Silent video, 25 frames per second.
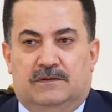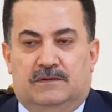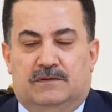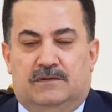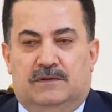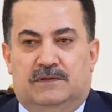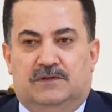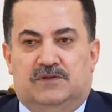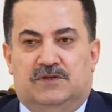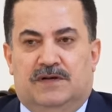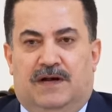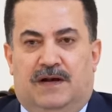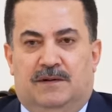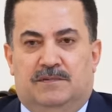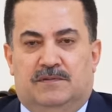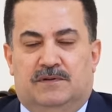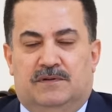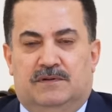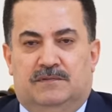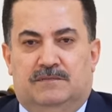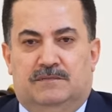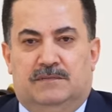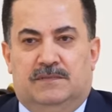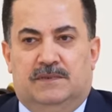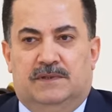كل
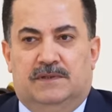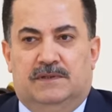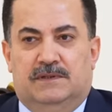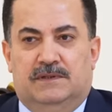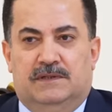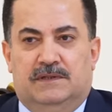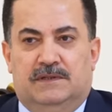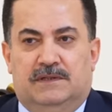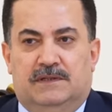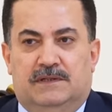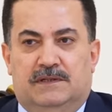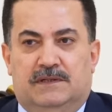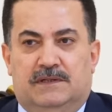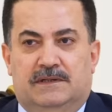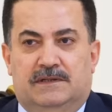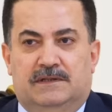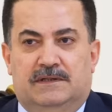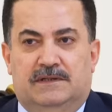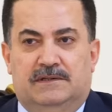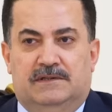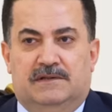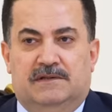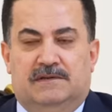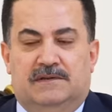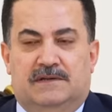شعبكم آه،
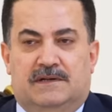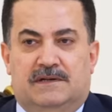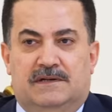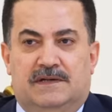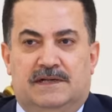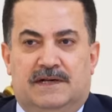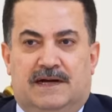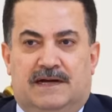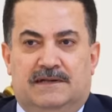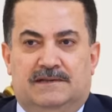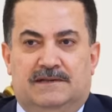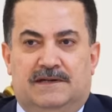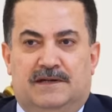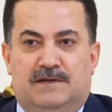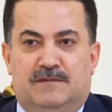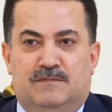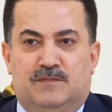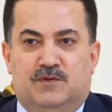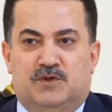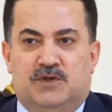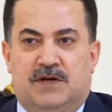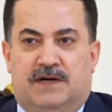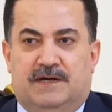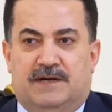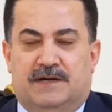ينتظر لهذه
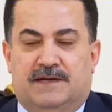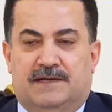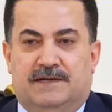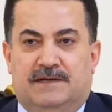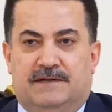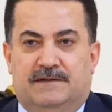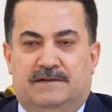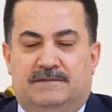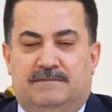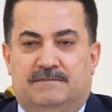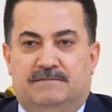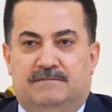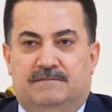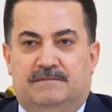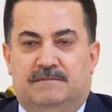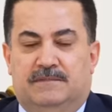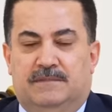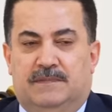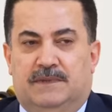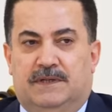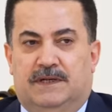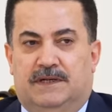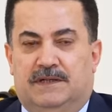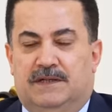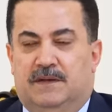المشاركة
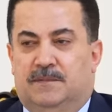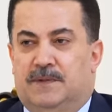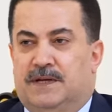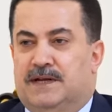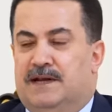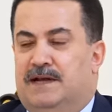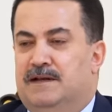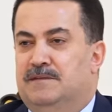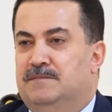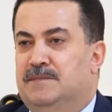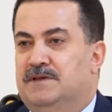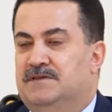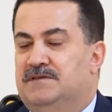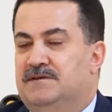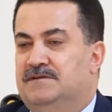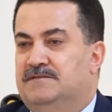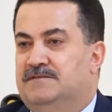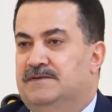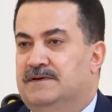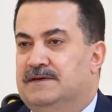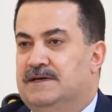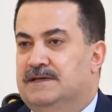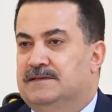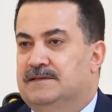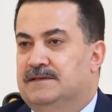احنا ما راح نمثل
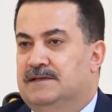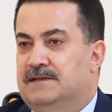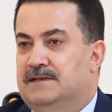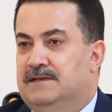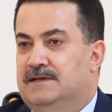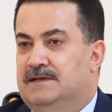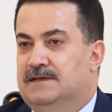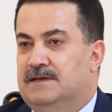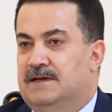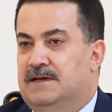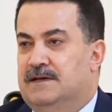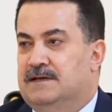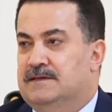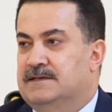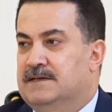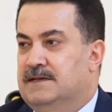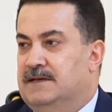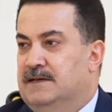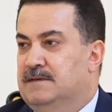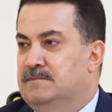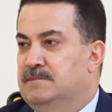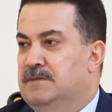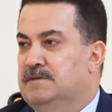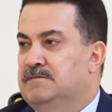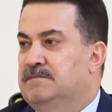فقط العراق
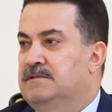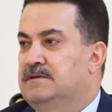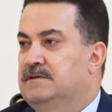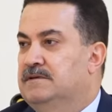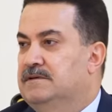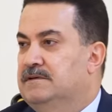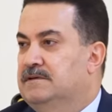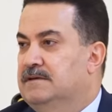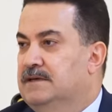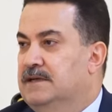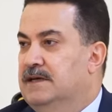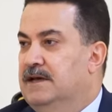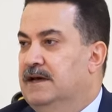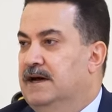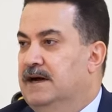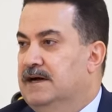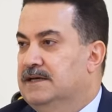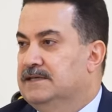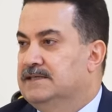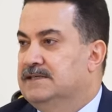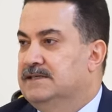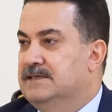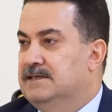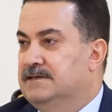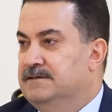راح نمثل
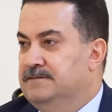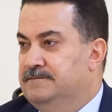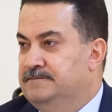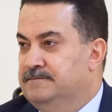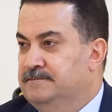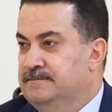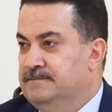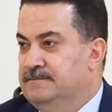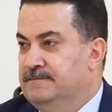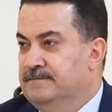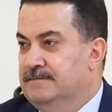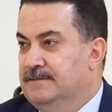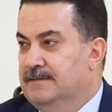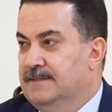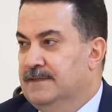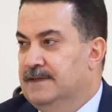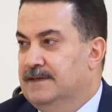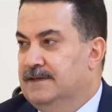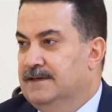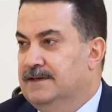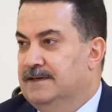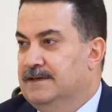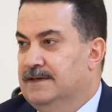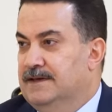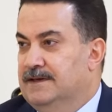آسيا
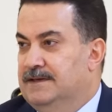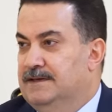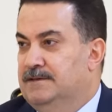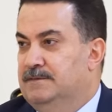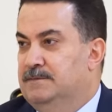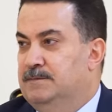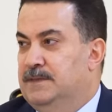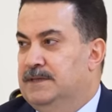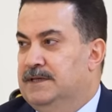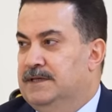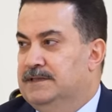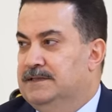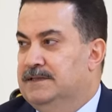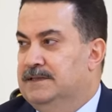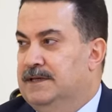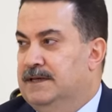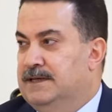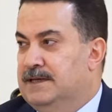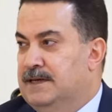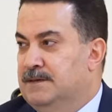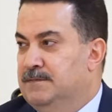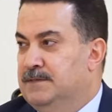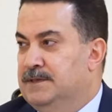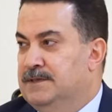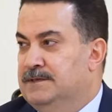يعني البلد
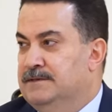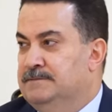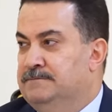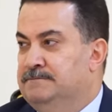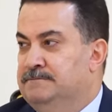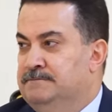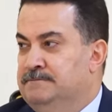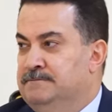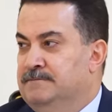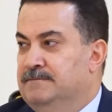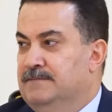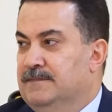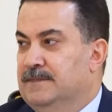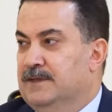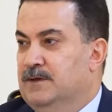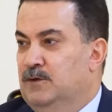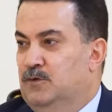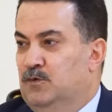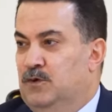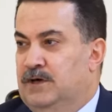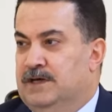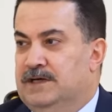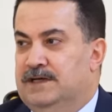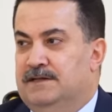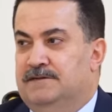العربي
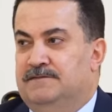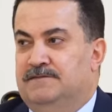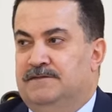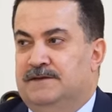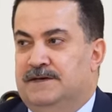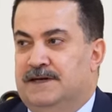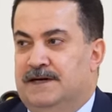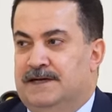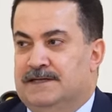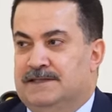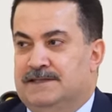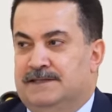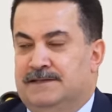الوحيد في